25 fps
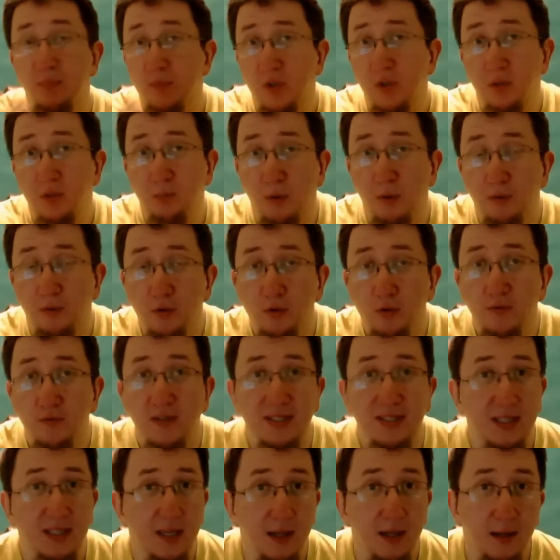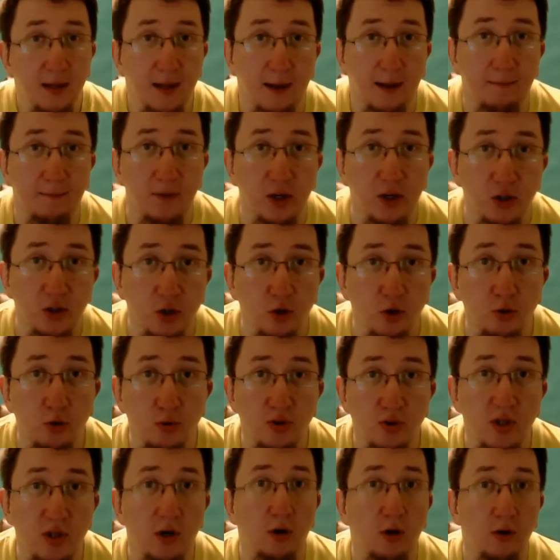powodów jest kilka, dlaczego
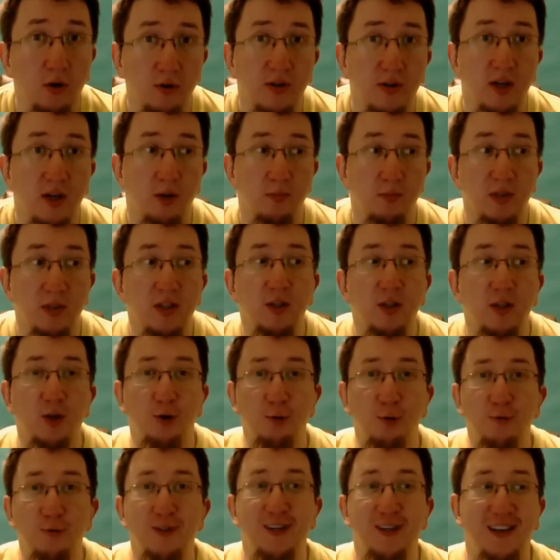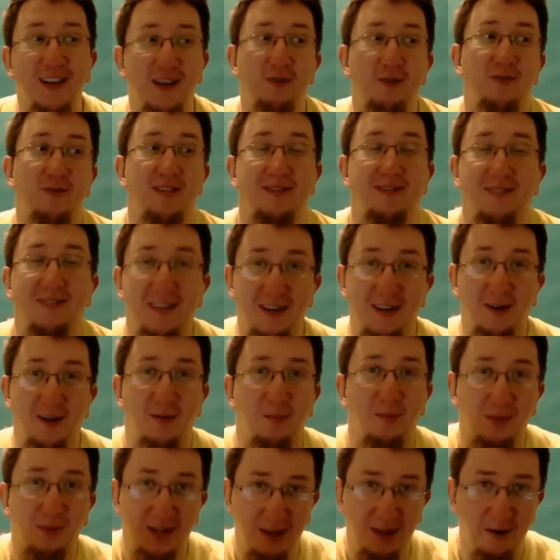ludzie oglądają innych ludzi grających w gry
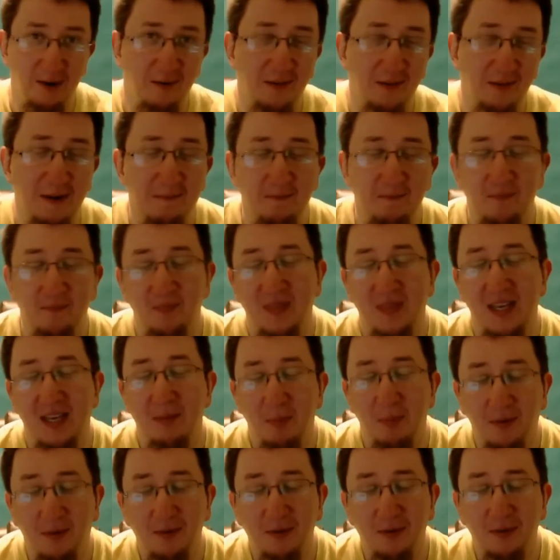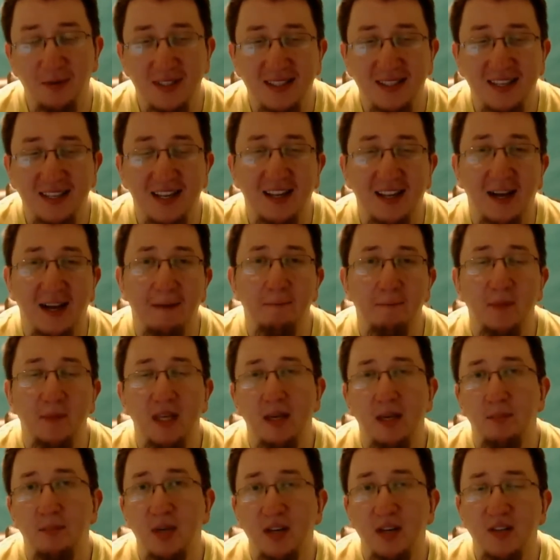komputerowe. Powodów jest kilka.
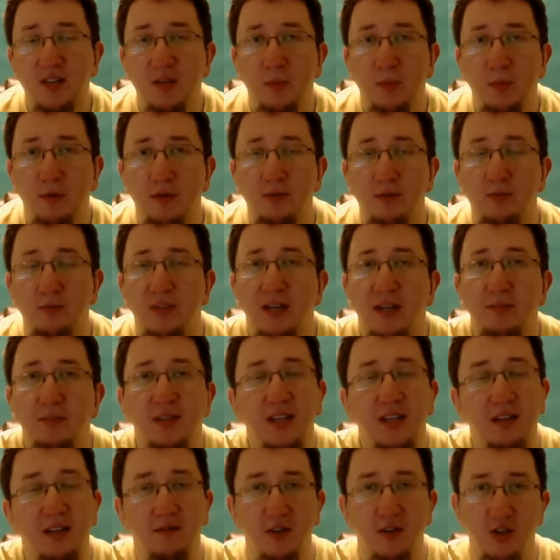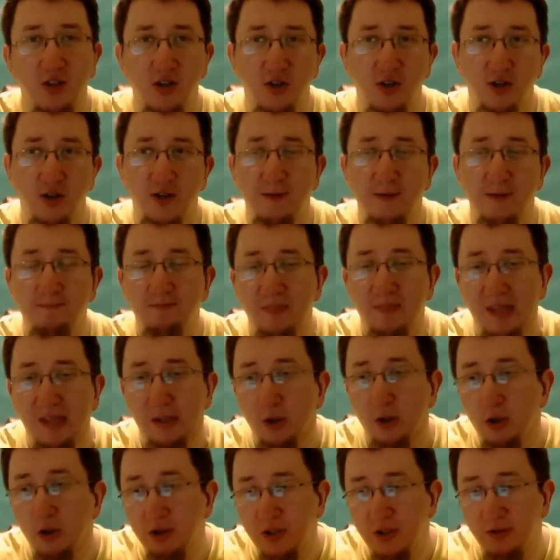Pierwszy powód, dla mnie najważniejszy,
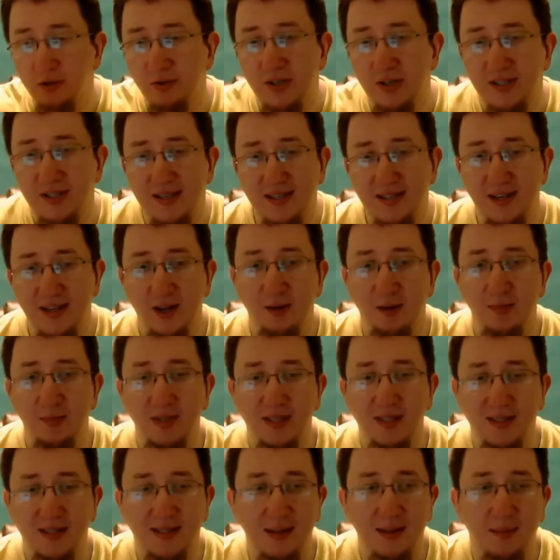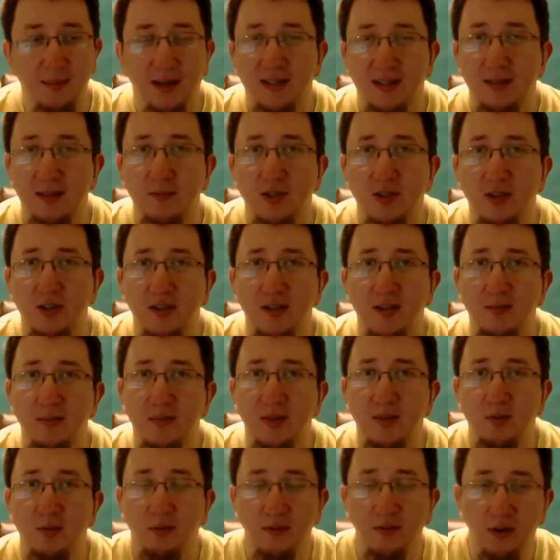no chcą się zaznajomić z tematem, czyli
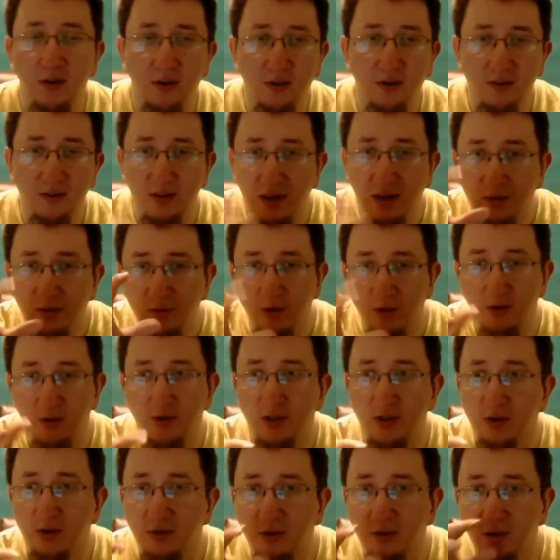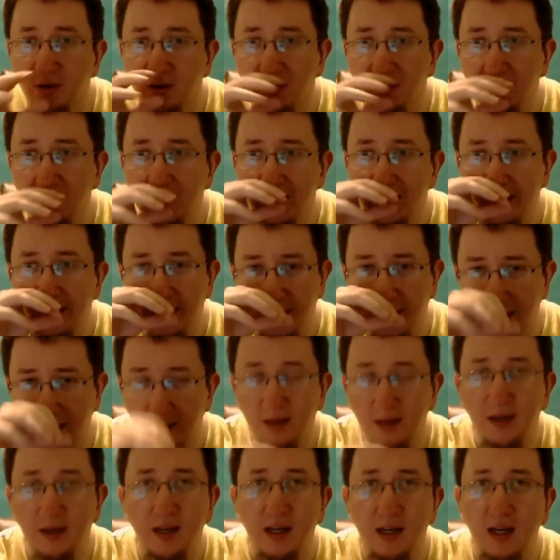innymi słowy oglądają gościa, który ogląda
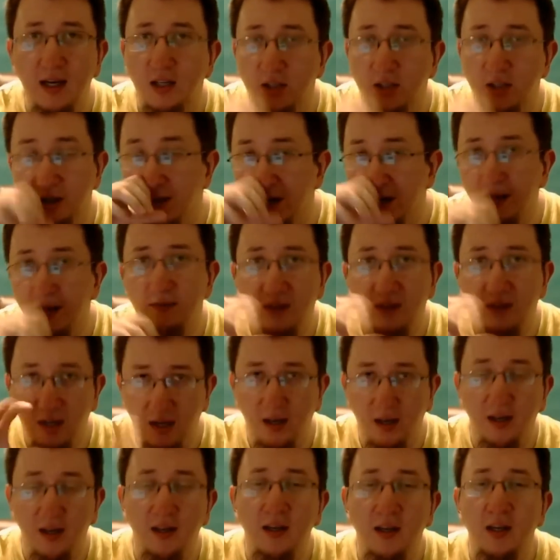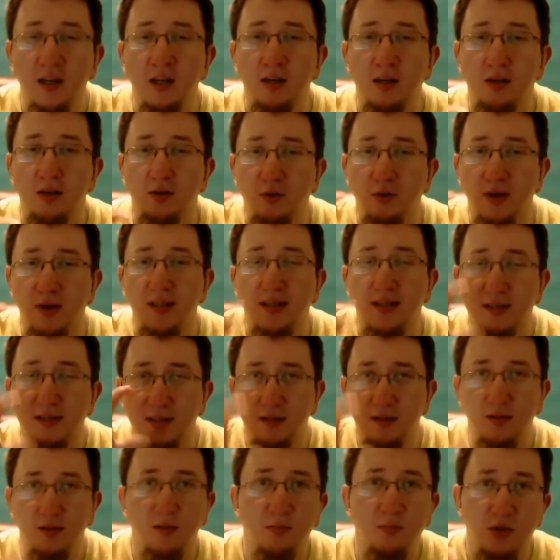grę, znaczy gra w grę, która nas
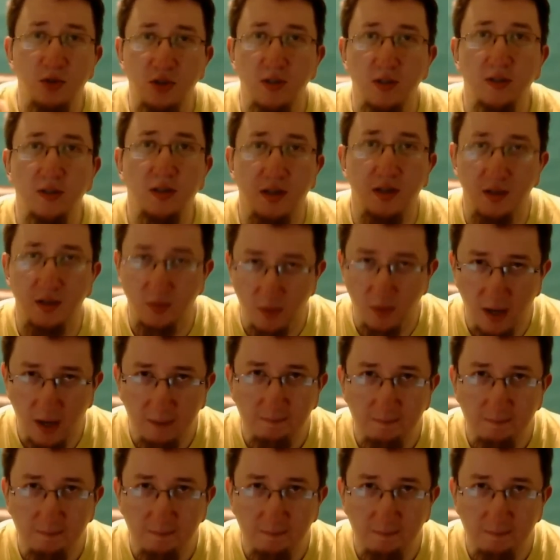osobiście interesuje.